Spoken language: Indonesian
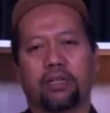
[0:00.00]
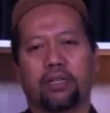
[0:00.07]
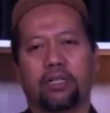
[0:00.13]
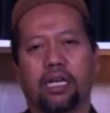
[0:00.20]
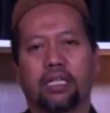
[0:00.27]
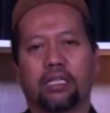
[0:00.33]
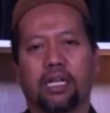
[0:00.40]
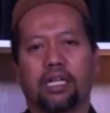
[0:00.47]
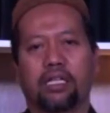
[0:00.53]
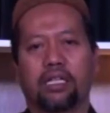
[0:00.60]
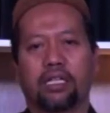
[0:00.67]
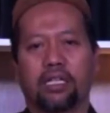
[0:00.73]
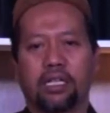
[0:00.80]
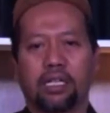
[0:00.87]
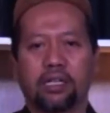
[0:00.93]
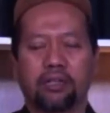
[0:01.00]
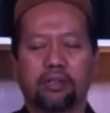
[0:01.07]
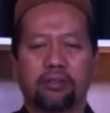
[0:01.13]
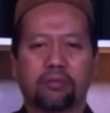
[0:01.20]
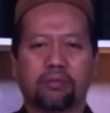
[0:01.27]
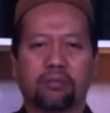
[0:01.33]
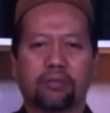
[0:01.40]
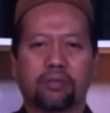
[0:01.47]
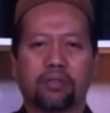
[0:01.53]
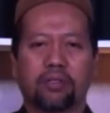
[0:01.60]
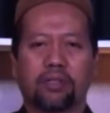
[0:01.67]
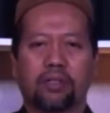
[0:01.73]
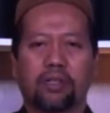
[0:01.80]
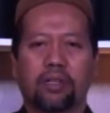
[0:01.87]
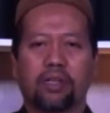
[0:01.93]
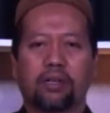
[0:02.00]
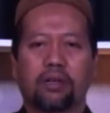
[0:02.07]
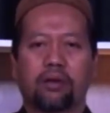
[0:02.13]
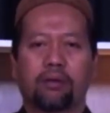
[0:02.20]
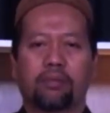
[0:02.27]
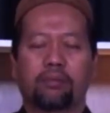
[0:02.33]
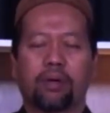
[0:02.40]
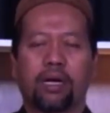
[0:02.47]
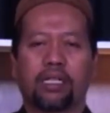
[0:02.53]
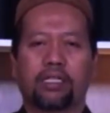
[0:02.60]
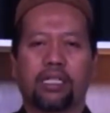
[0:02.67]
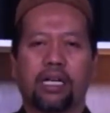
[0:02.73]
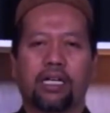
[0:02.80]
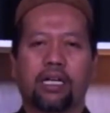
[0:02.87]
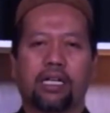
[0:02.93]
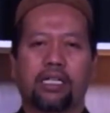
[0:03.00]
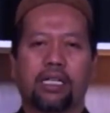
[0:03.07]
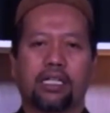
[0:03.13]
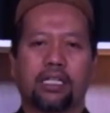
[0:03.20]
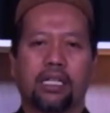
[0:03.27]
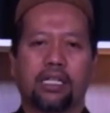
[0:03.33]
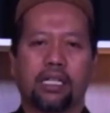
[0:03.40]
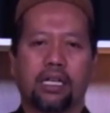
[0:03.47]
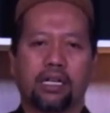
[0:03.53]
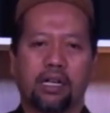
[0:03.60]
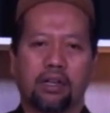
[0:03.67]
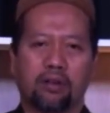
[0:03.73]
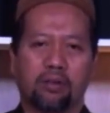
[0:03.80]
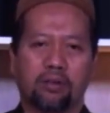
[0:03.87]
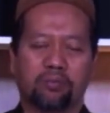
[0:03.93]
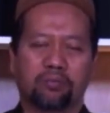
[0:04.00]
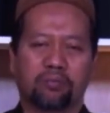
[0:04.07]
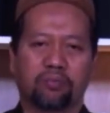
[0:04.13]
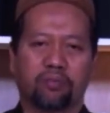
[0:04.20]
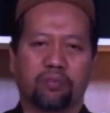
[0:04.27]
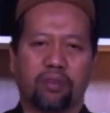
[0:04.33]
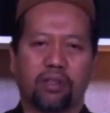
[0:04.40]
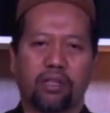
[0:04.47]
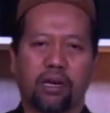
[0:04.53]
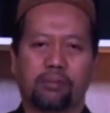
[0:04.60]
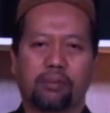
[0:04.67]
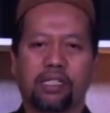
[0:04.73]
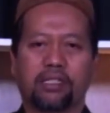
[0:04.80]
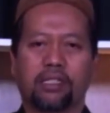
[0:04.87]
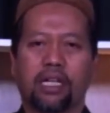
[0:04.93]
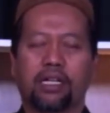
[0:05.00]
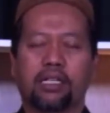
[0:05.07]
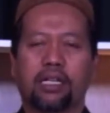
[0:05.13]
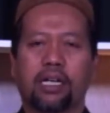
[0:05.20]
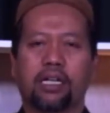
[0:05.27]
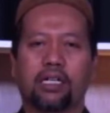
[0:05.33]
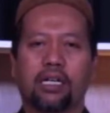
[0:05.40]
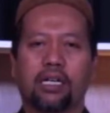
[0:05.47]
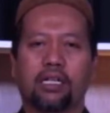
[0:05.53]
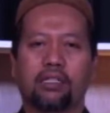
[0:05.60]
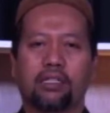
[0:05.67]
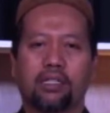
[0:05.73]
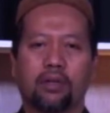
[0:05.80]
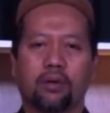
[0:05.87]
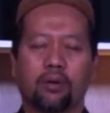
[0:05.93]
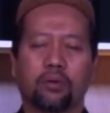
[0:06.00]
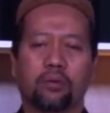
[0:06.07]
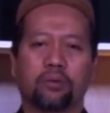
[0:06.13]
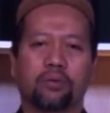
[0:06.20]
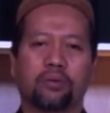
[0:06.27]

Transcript: Kata zikir berasal dari kata zakaro yang masternya adalah zikrun